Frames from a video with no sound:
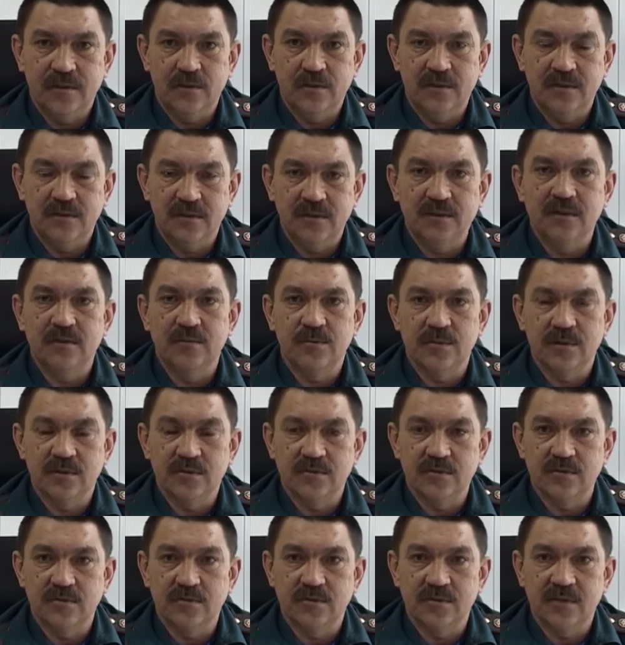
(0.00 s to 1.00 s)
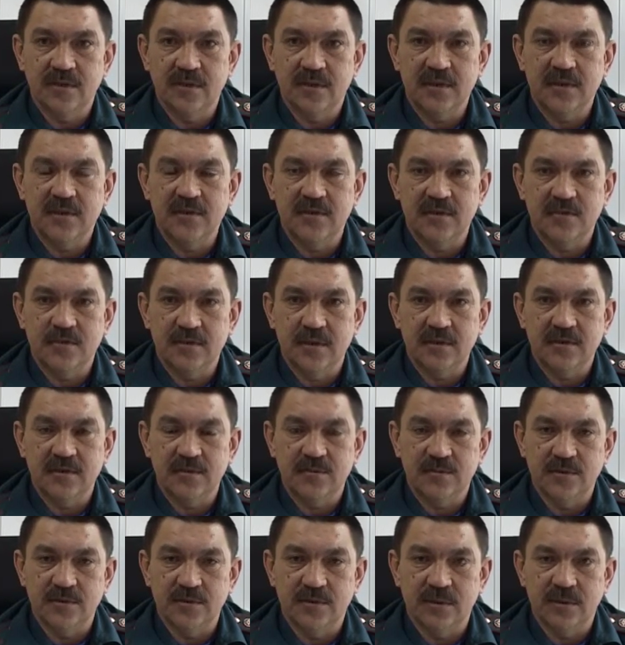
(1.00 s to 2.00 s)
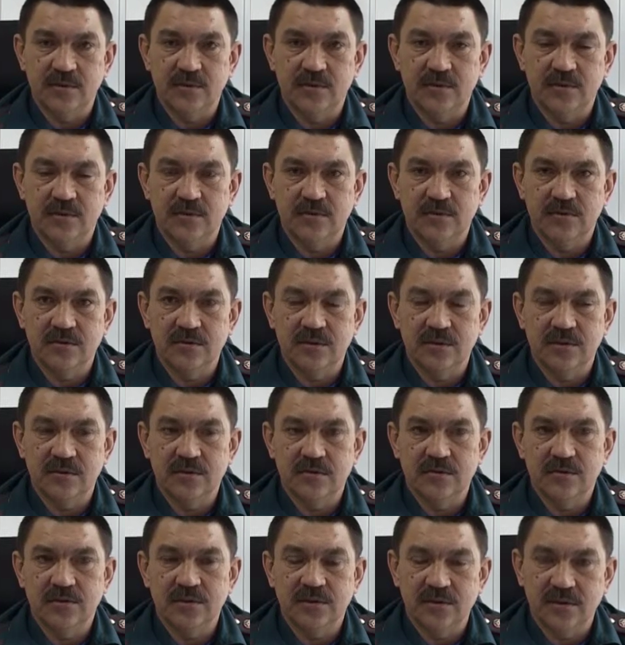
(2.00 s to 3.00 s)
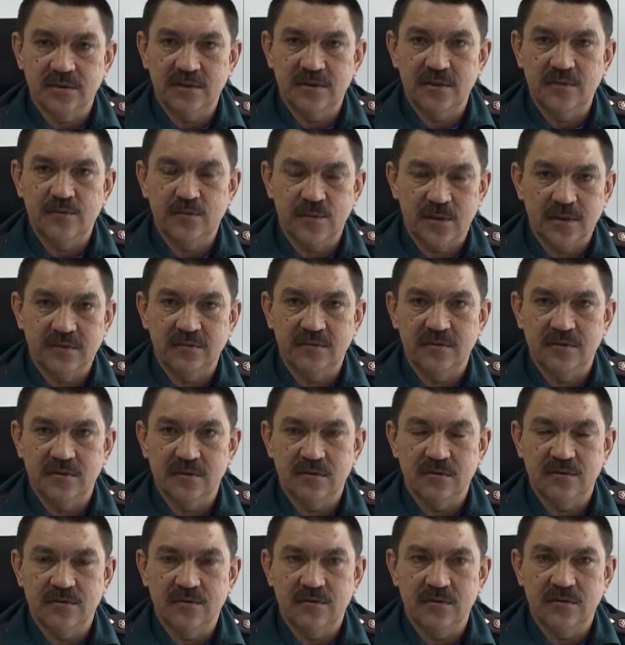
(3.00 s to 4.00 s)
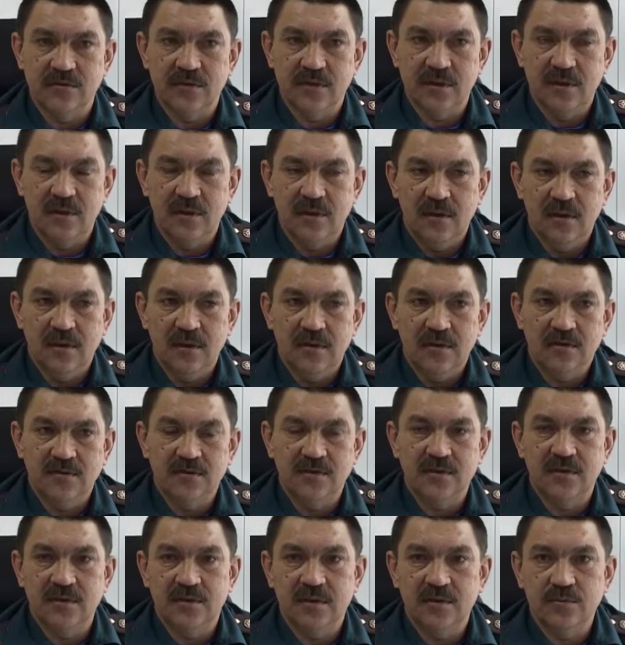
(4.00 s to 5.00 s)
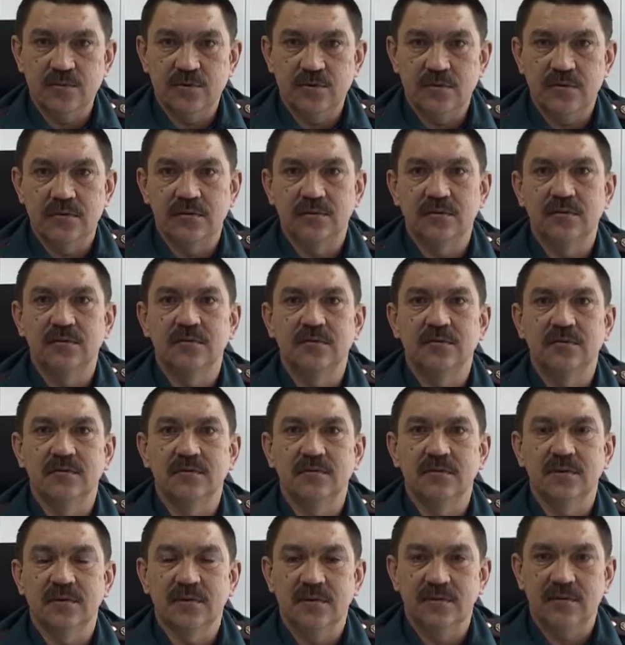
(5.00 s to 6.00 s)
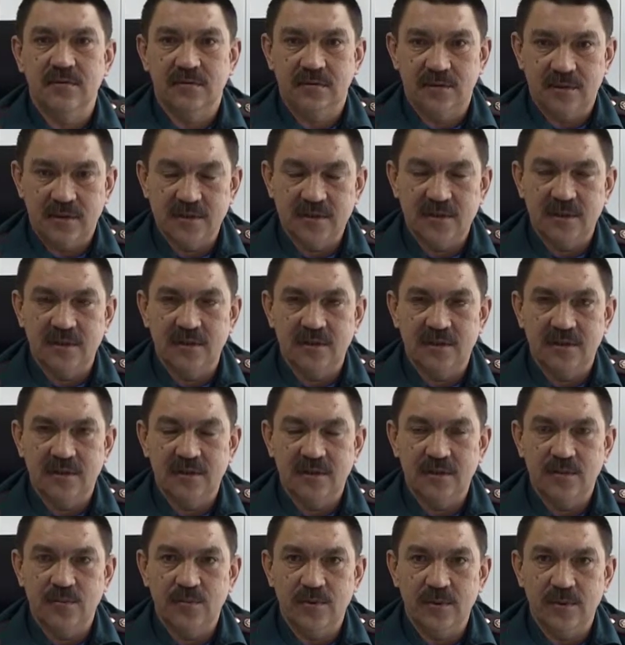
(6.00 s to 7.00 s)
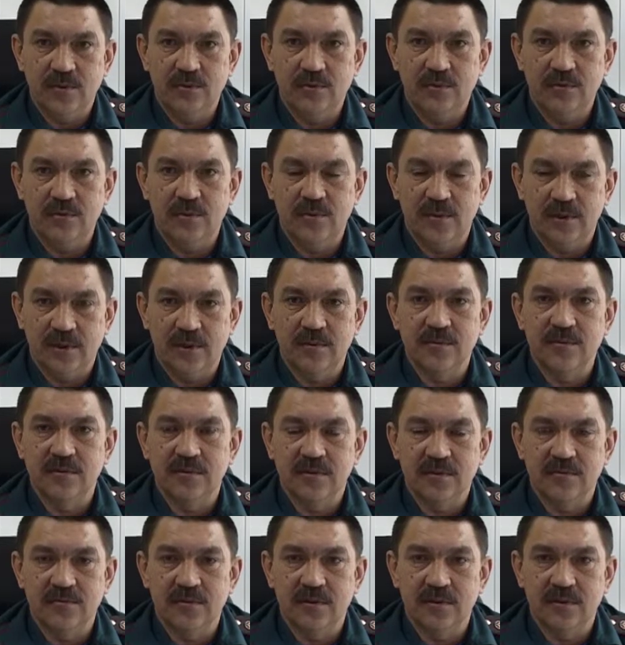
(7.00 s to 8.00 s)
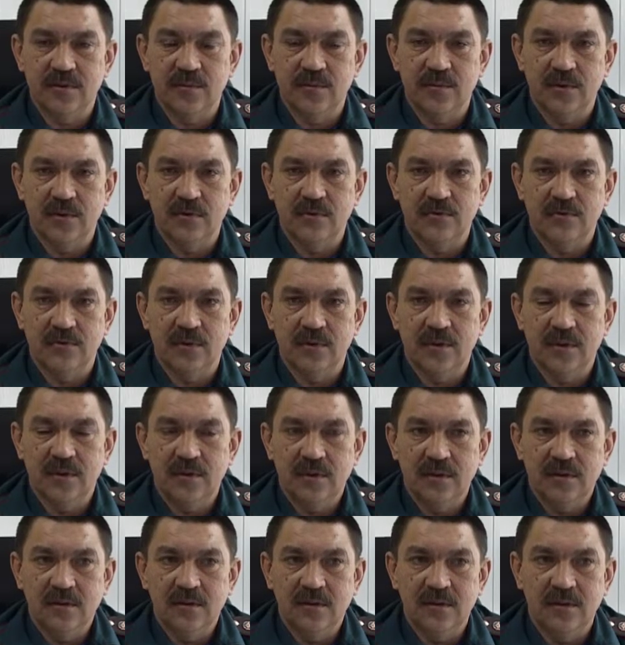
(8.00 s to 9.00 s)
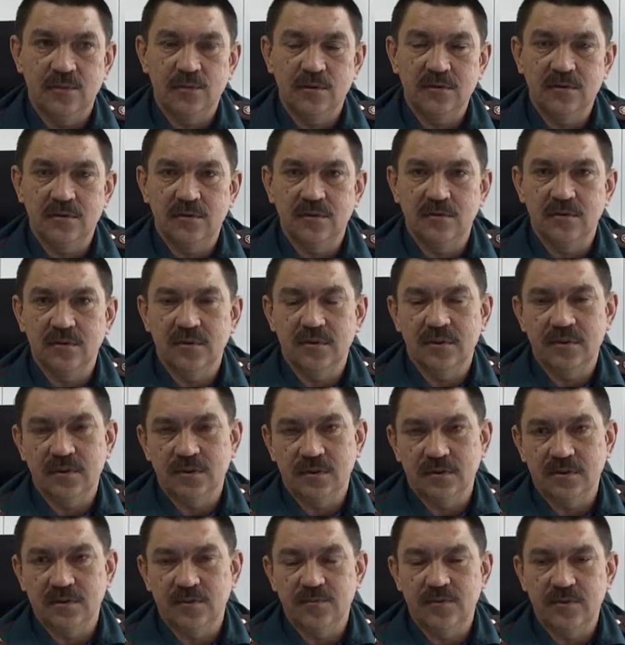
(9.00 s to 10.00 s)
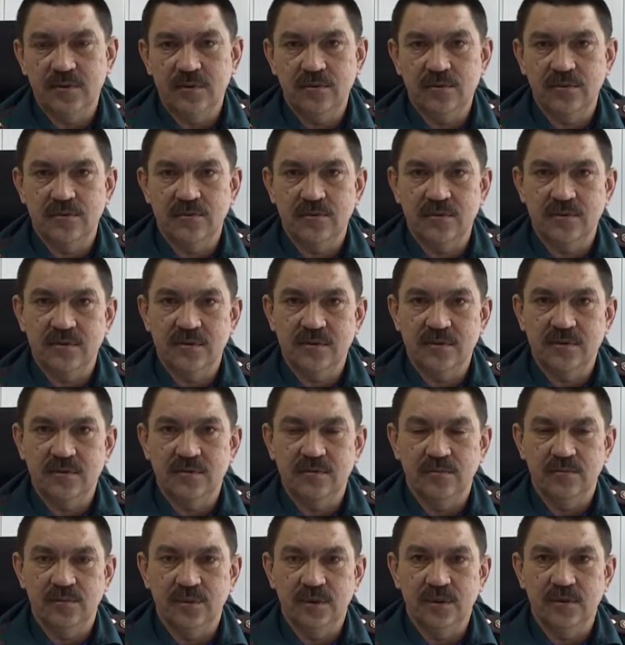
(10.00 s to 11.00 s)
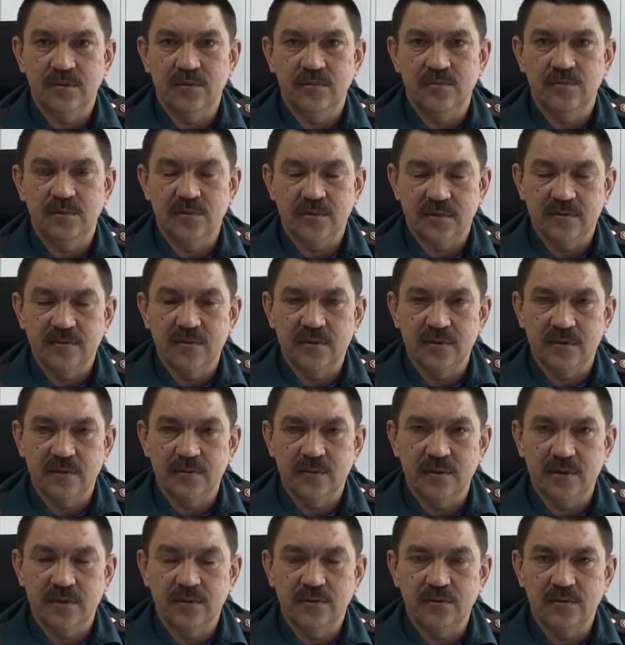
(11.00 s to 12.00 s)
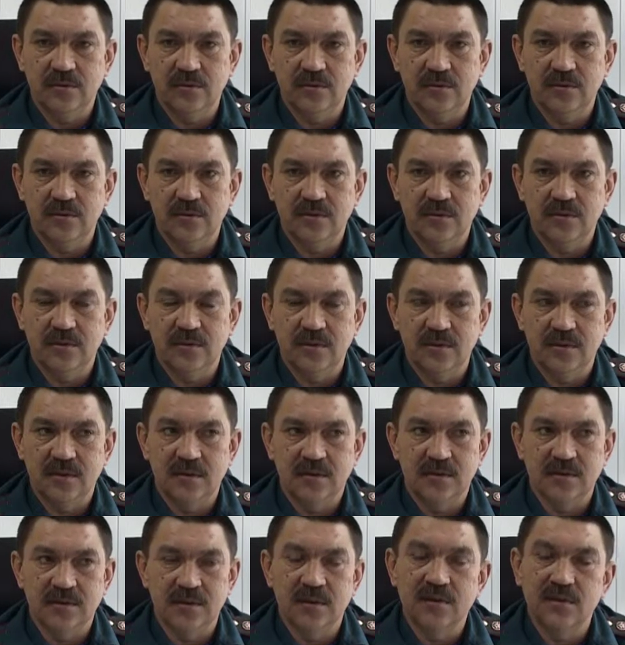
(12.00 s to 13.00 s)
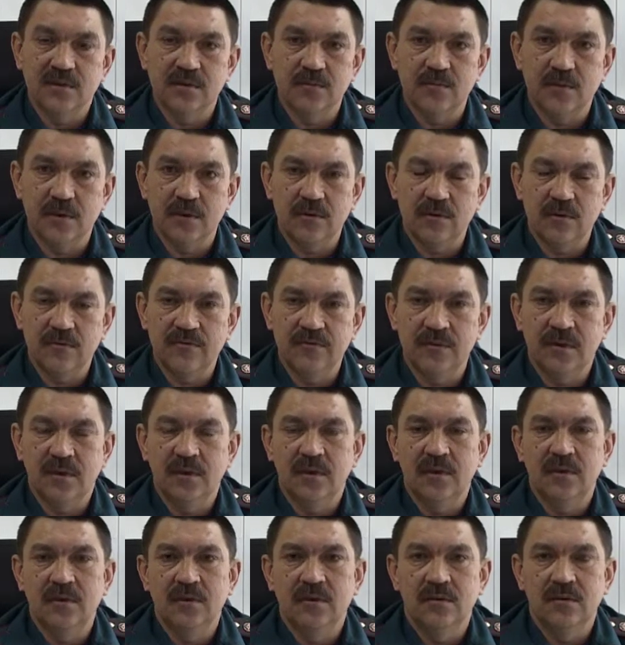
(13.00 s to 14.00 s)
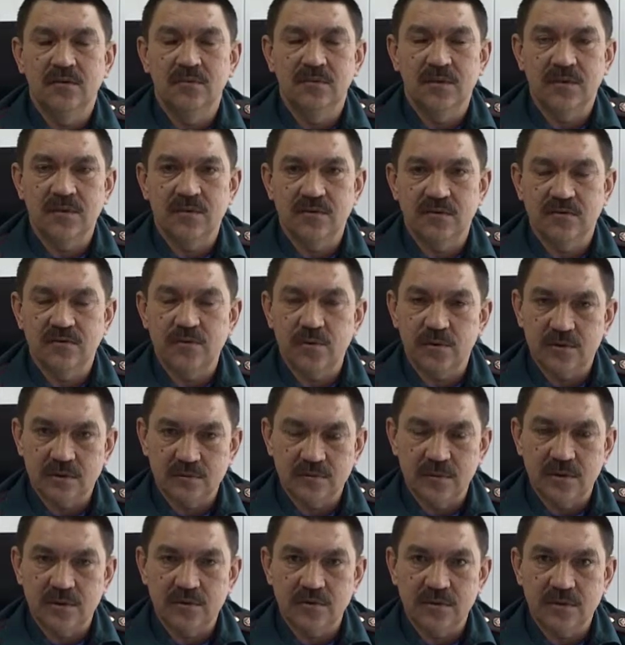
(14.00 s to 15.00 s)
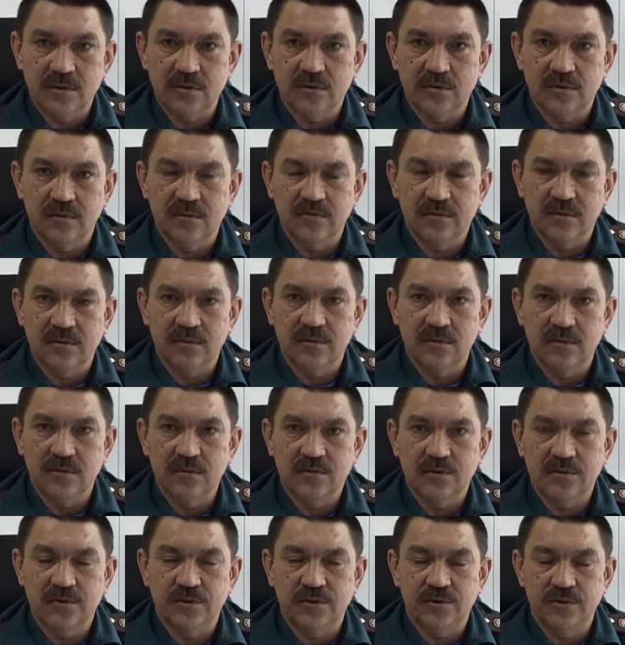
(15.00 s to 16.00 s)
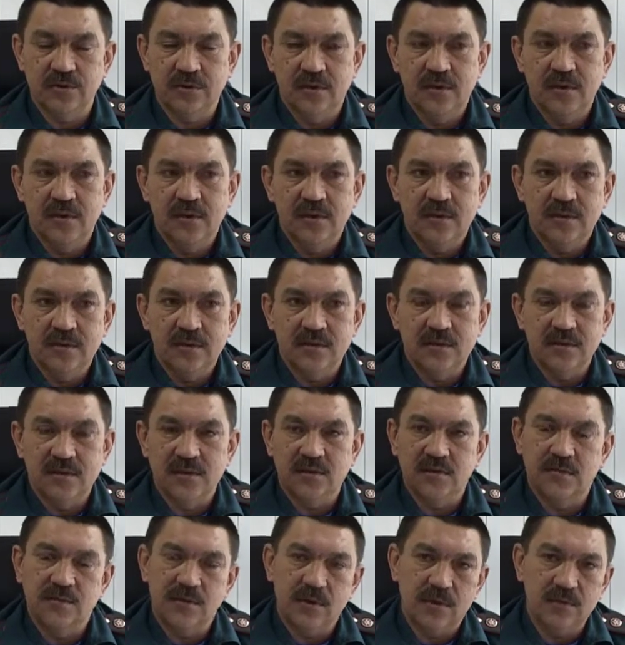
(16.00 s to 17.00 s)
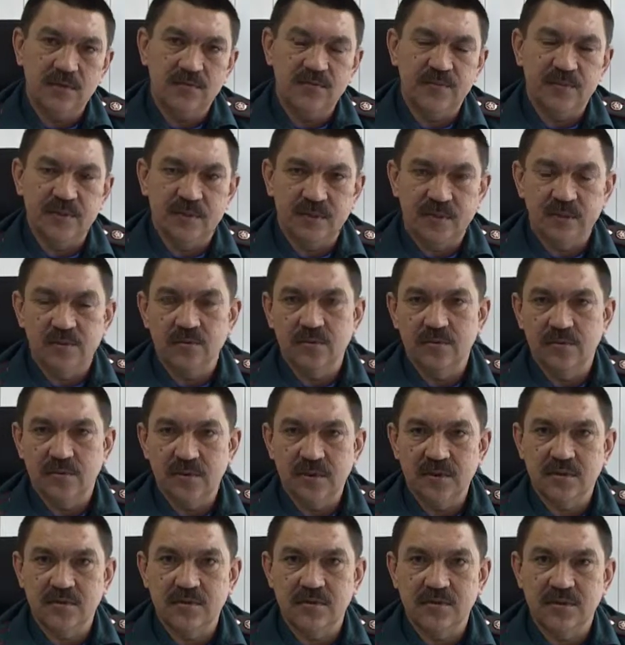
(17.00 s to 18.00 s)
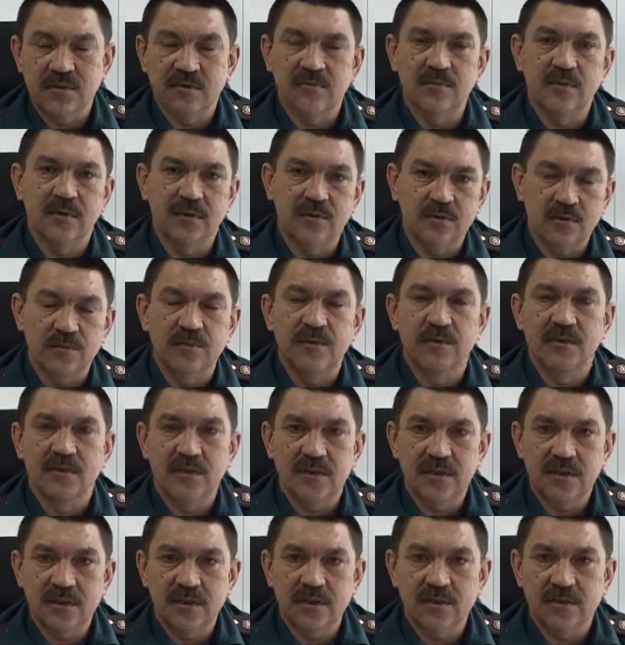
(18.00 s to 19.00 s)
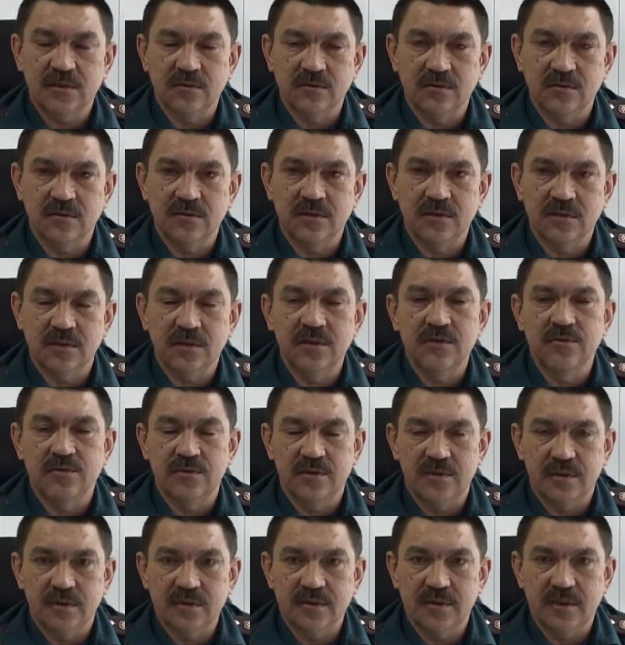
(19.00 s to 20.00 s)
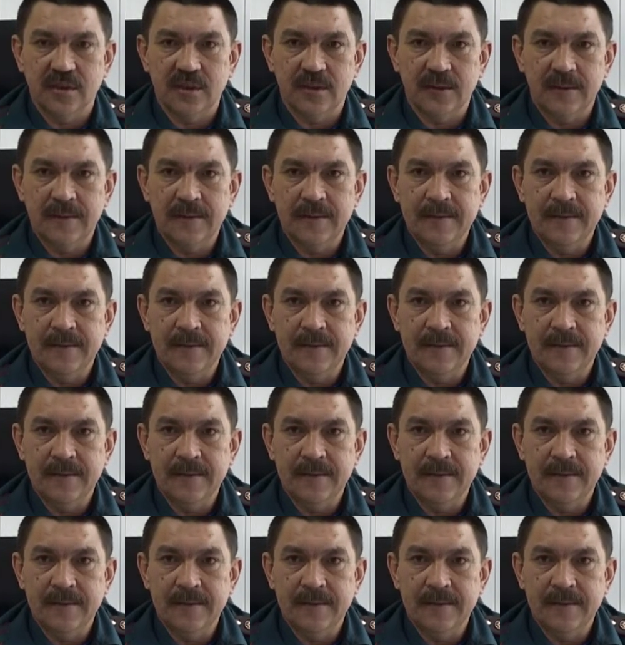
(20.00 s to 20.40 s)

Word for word: То есть это имеется в виду Саян, Зима и Зиминский район. То есть на сегодняшний день 5 выездов. То есть в связи с тем, что отрицательные температуры, пока минусовые температуры, на прошлый год на этот же период то есть были плюсовые температуры, то есть и снежный покров у нас уже в прошлом году сошел. В этом году еще снежный покров местами у нас, то есть особенно на дачах, то есть снег еще не растаял.